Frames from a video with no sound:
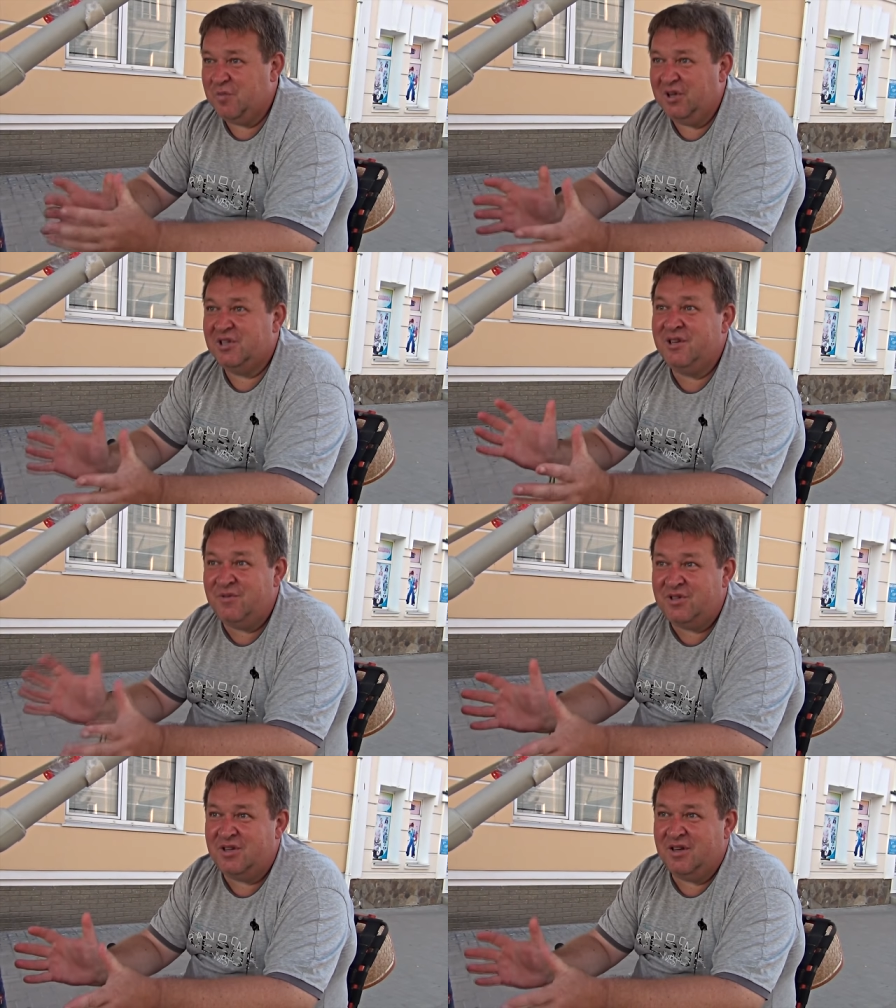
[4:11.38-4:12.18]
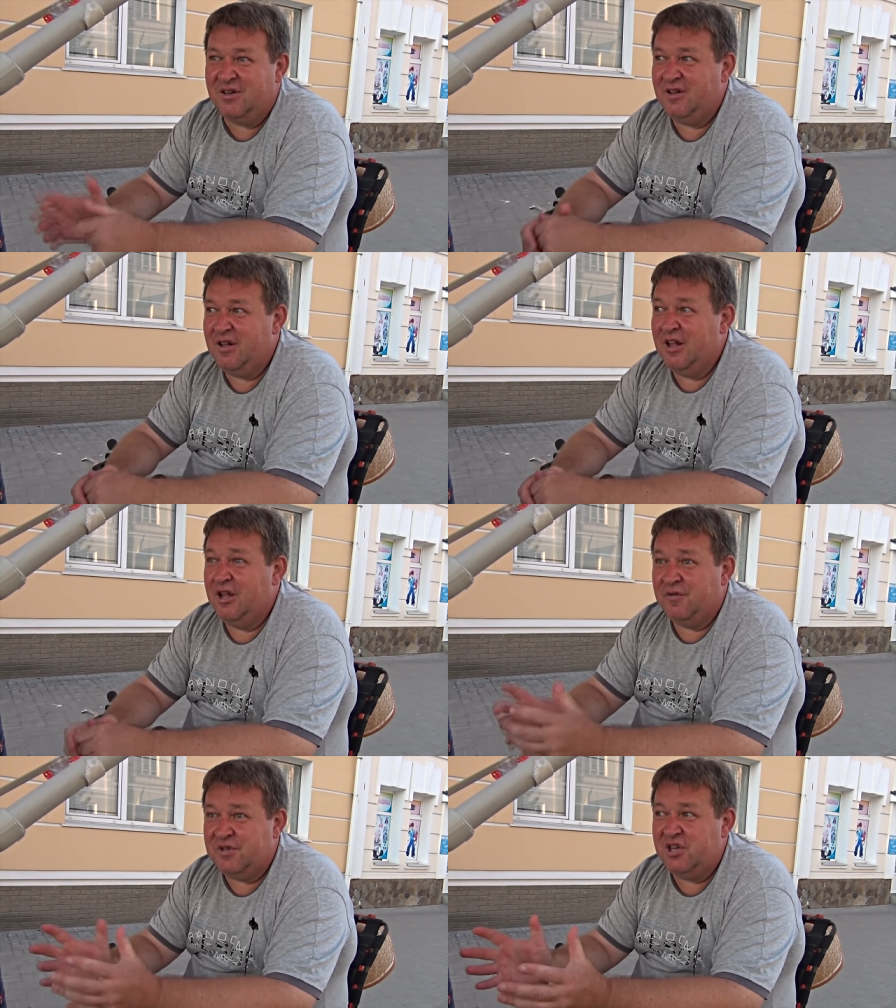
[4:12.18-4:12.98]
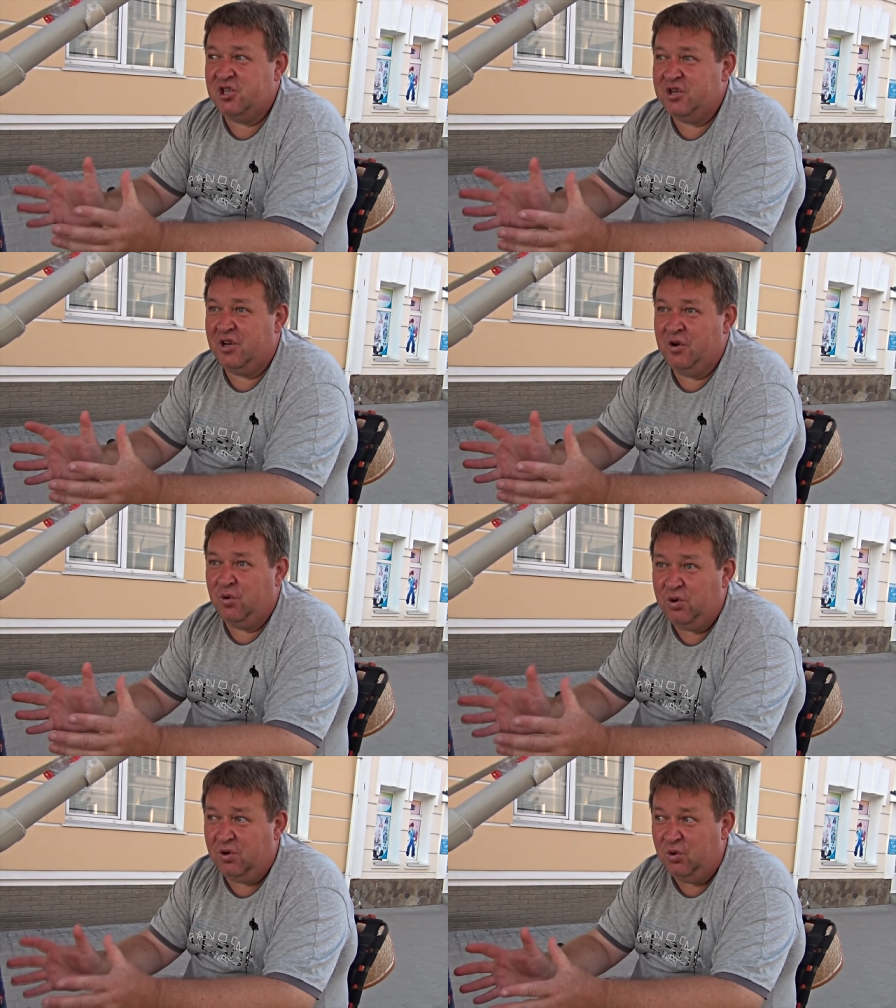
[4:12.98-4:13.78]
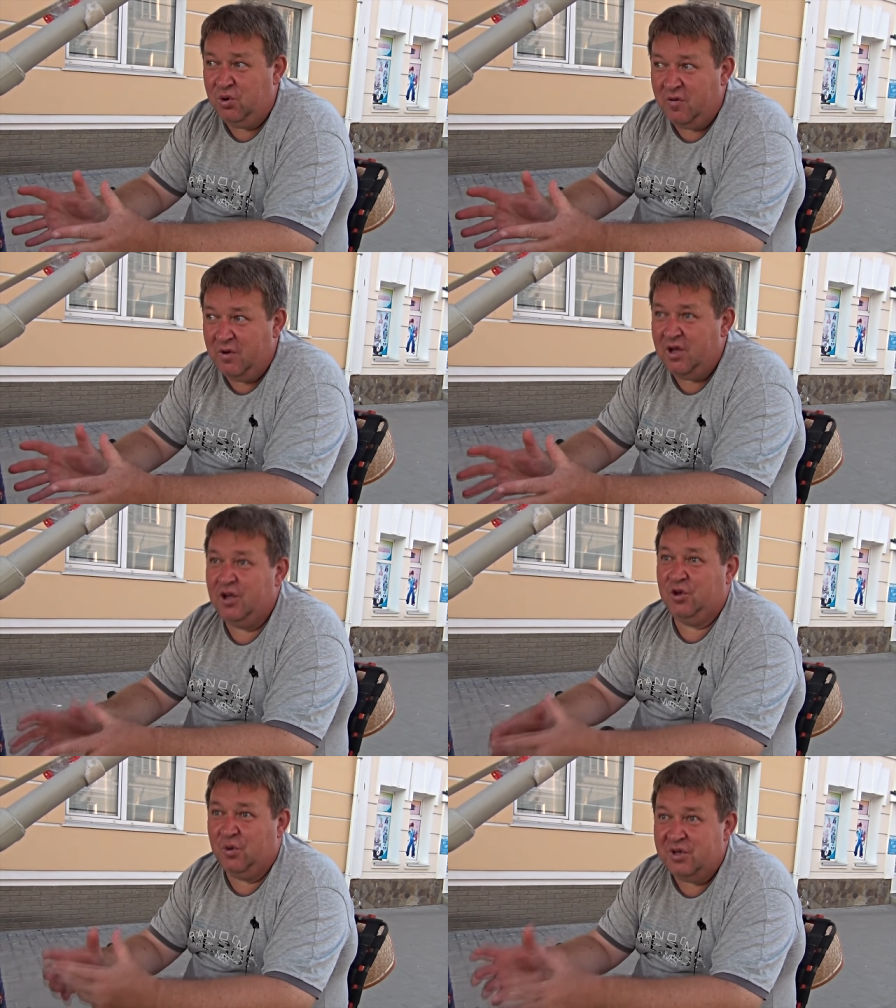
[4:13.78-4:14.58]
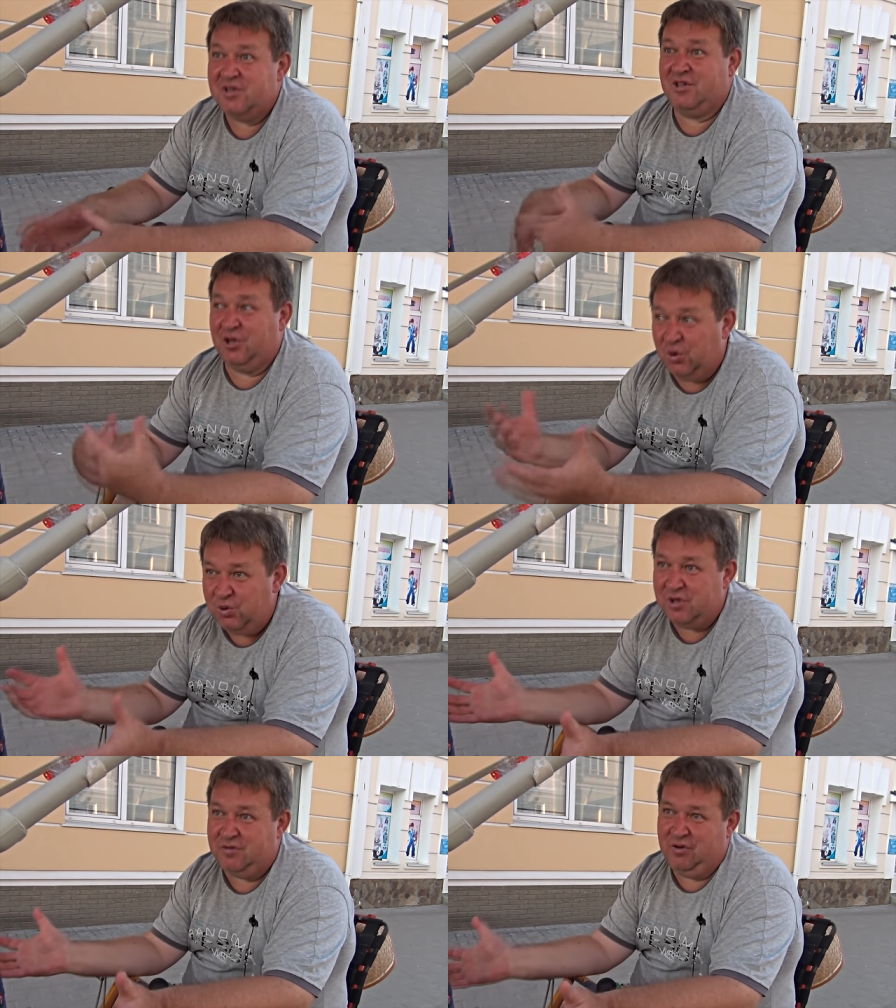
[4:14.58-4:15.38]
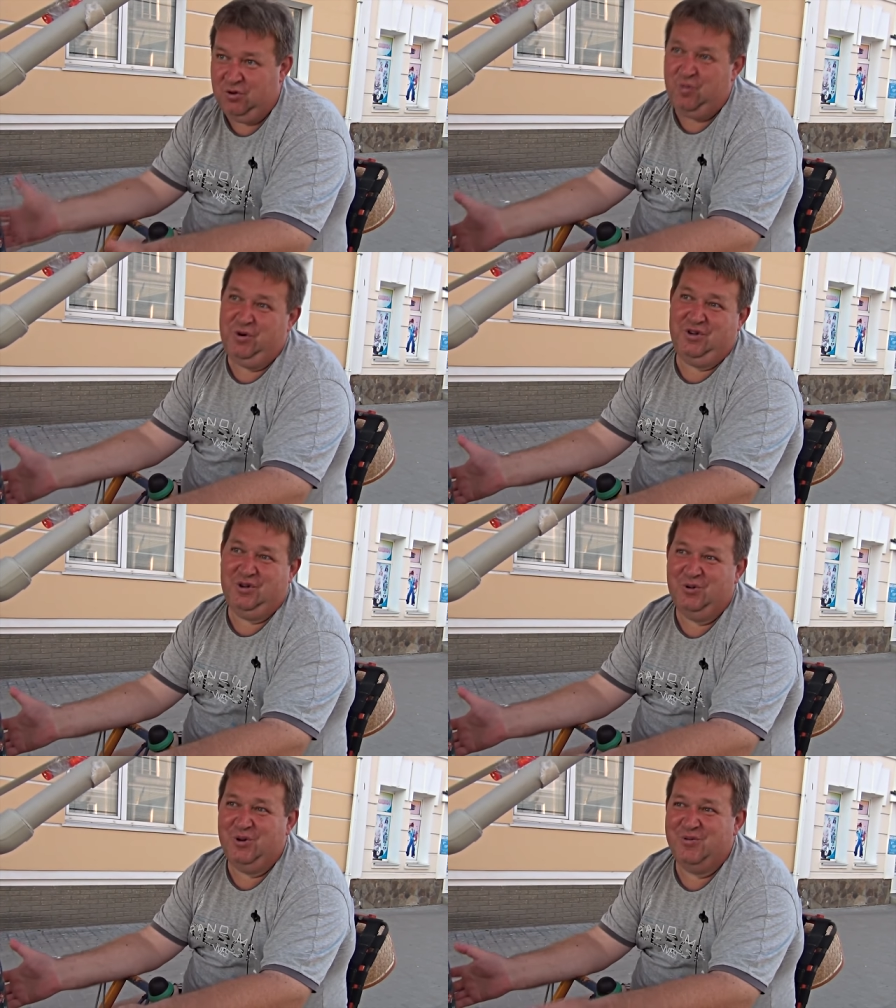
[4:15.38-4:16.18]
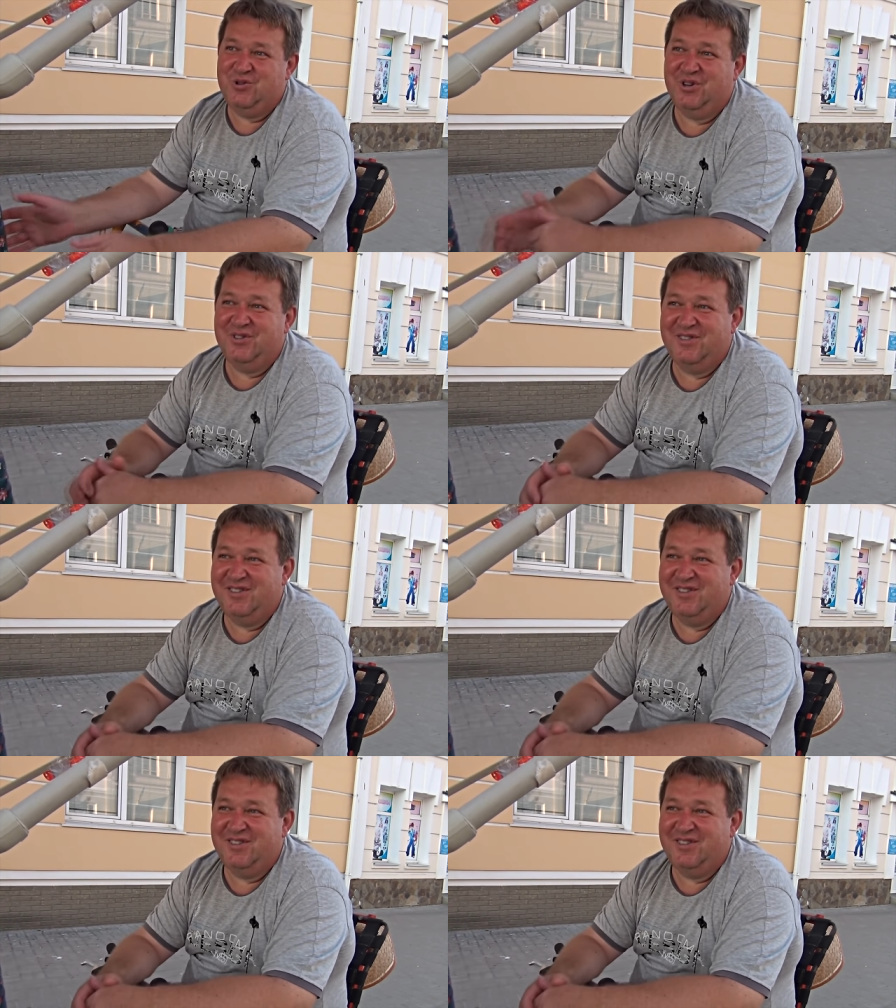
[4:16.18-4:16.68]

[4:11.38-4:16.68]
молодцы все. Все жители Глухова, то есть Содружество добрых глуховчан.